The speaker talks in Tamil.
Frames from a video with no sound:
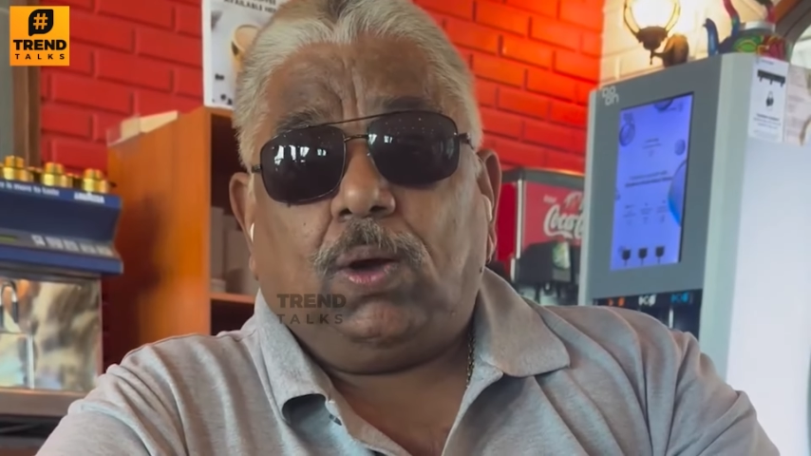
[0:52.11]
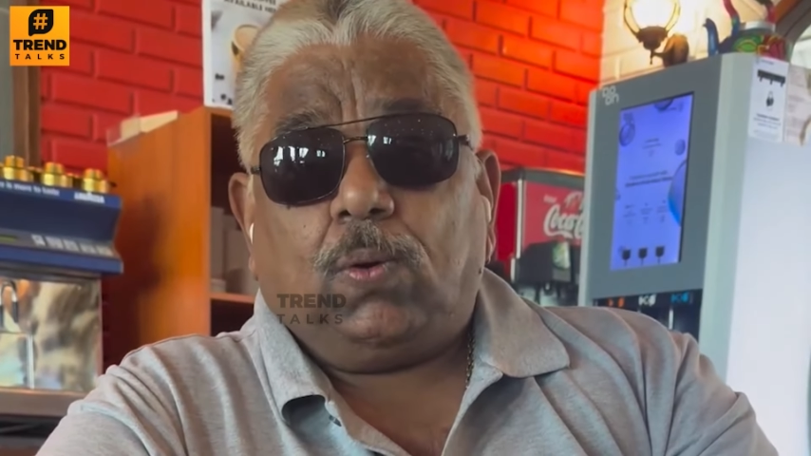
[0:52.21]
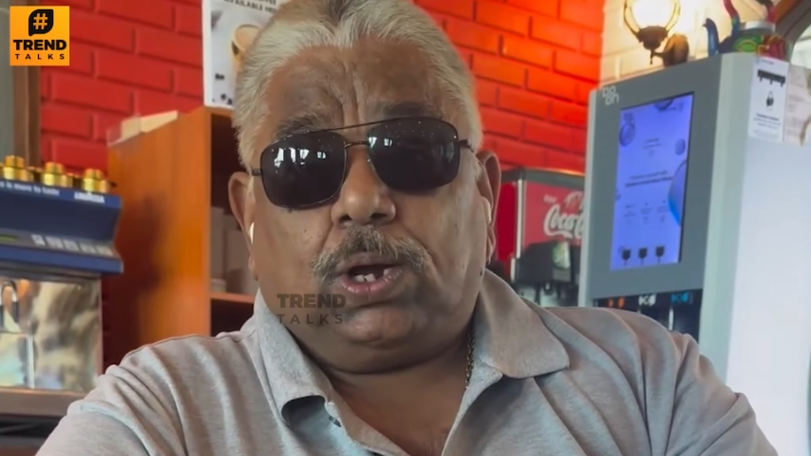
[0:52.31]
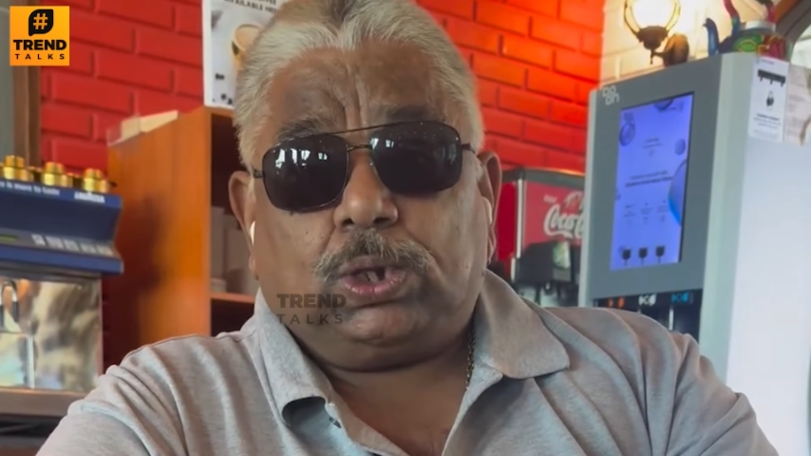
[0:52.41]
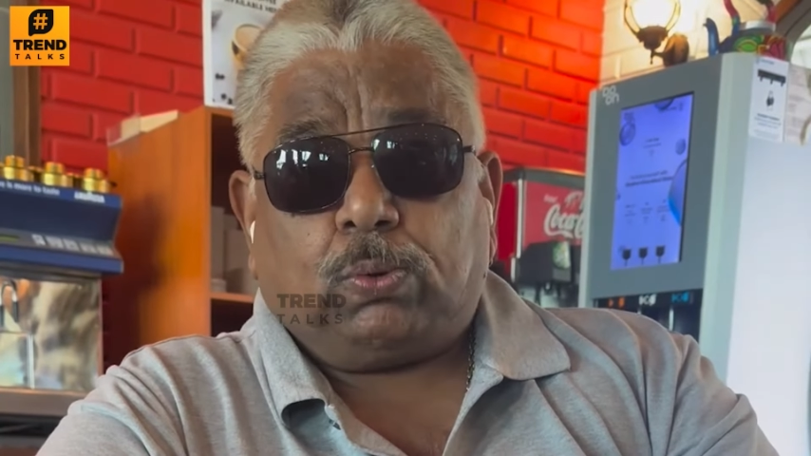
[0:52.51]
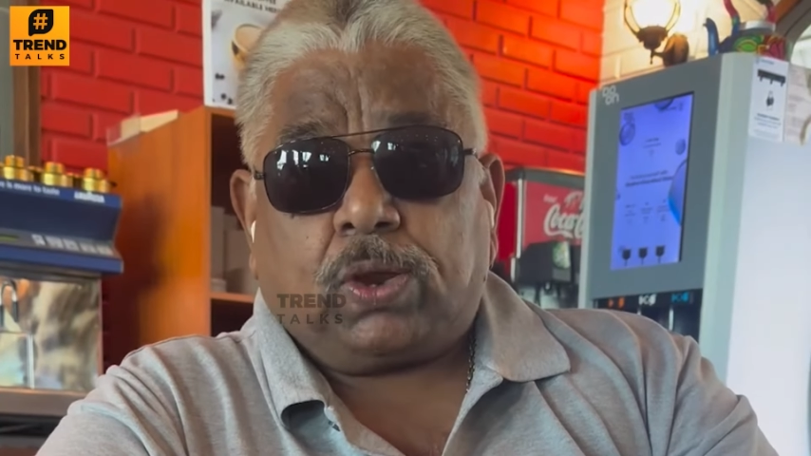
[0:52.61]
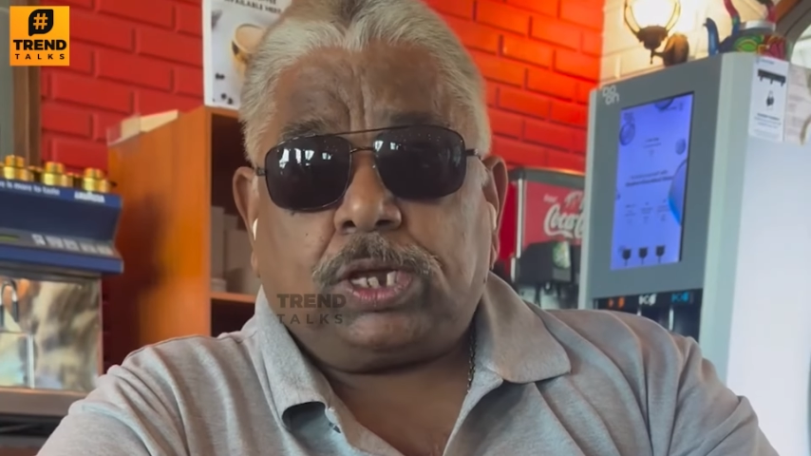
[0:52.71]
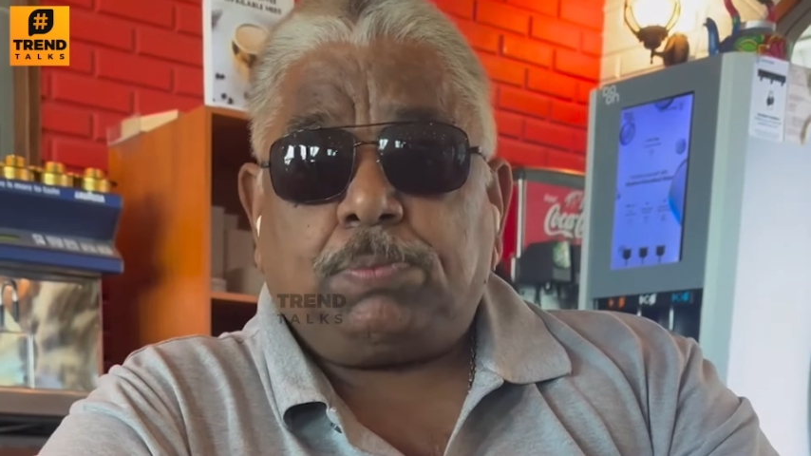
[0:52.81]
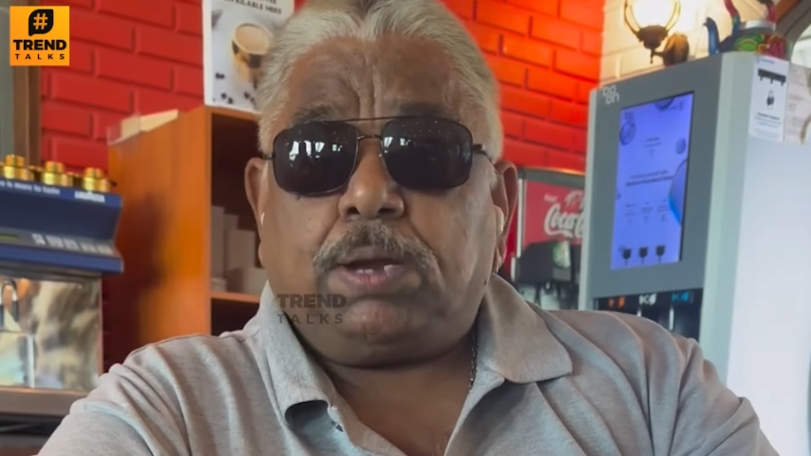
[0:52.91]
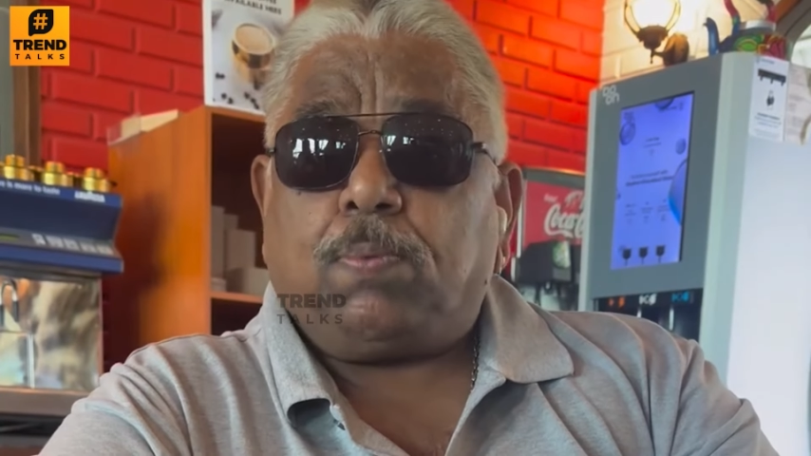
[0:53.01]
ஒரு
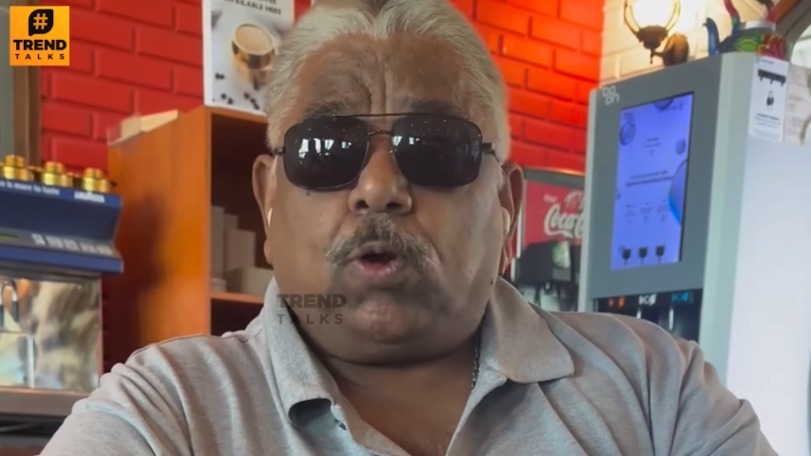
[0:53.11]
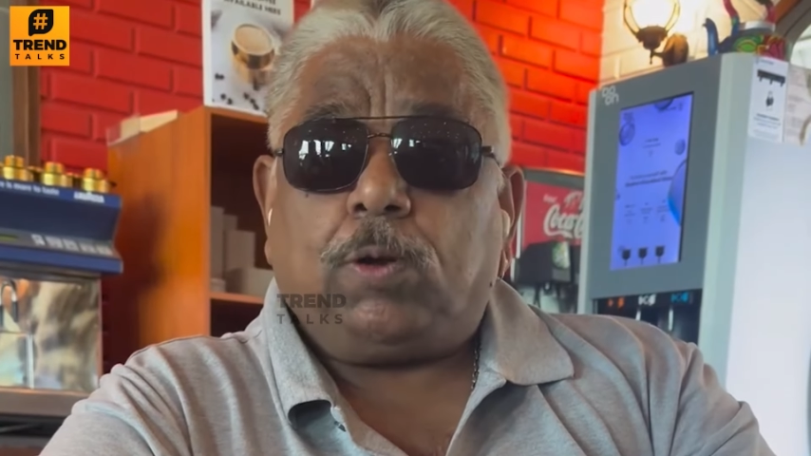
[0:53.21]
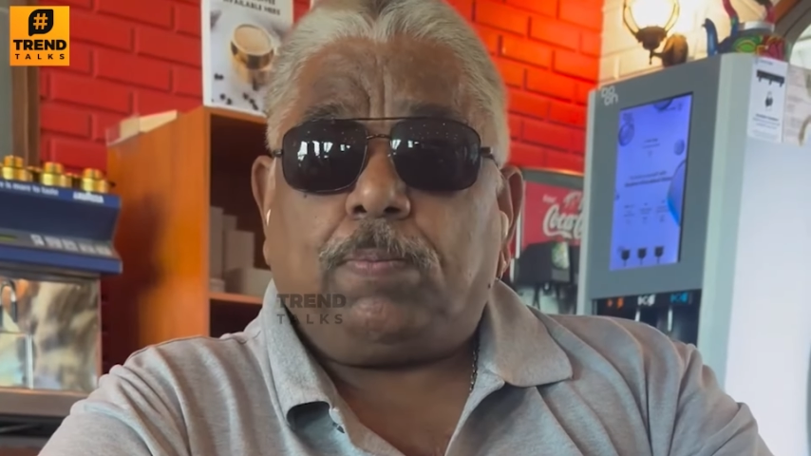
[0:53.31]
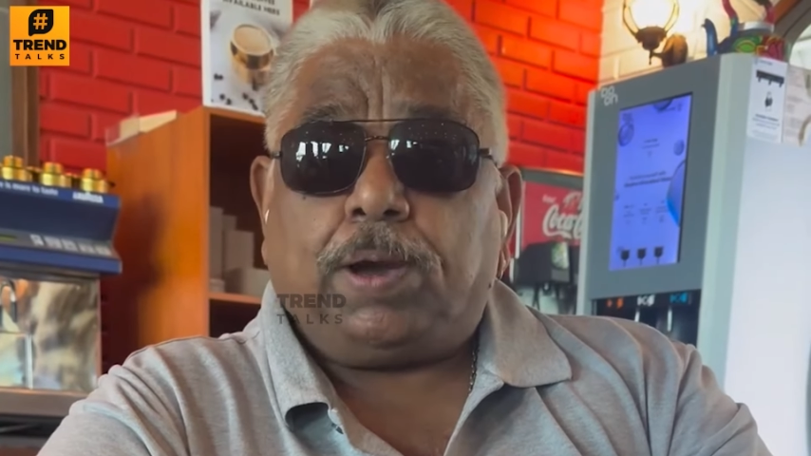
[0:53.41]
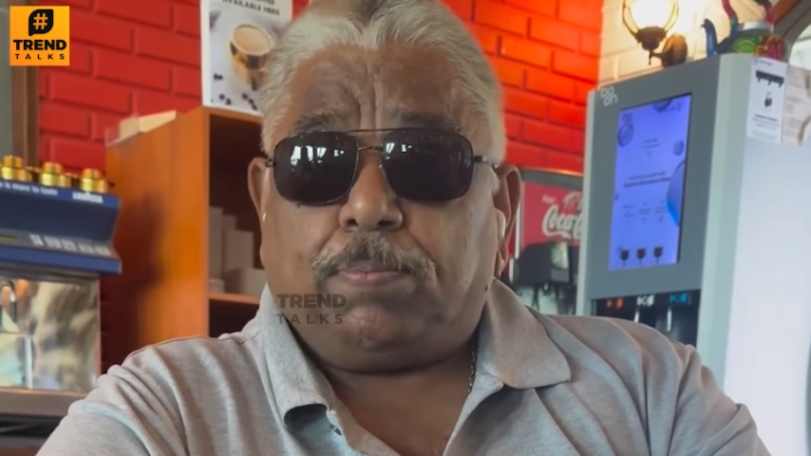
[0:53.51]
சுவாரஸ்யமான ப்ரோக்ராம் பண்ண